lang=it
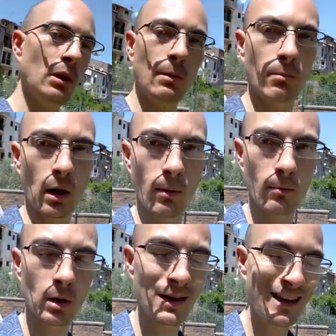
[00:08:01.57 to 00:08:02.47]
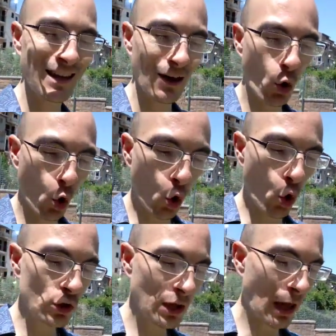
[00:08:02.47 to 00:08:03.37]
per i pimparapam.
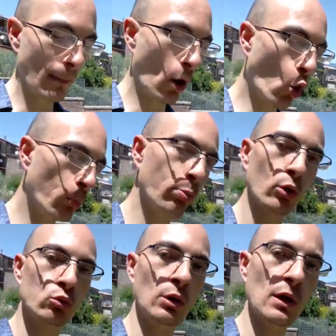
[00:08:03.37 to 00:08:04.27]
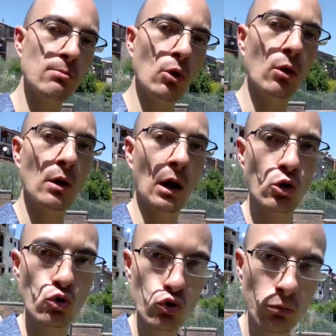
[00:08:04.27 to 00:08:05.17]
Si chiama opportunismo
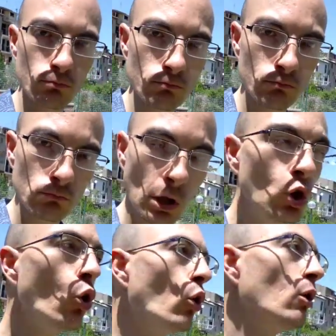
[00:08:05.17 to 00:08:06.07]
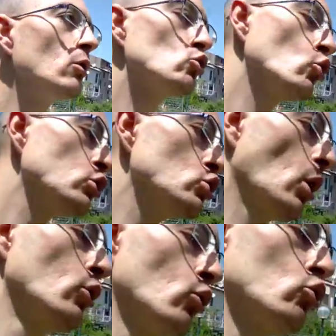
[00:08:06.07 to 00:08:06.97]
religioso. Io sono
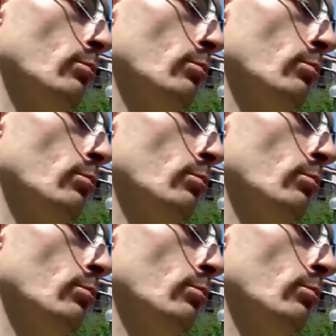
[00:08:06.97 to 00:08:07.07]
sincero, non lo